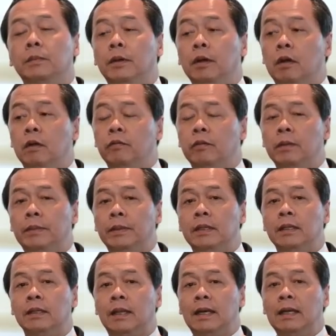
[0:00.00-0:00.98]
นมาก่อนว่าประ
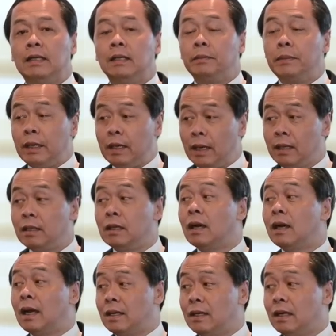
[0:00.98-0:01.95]
เทศไทยจะเป็นได้ถึง
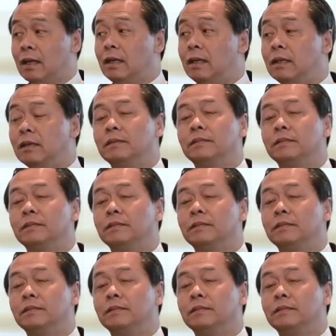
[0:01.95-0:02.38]
ขนาดอย่างนี้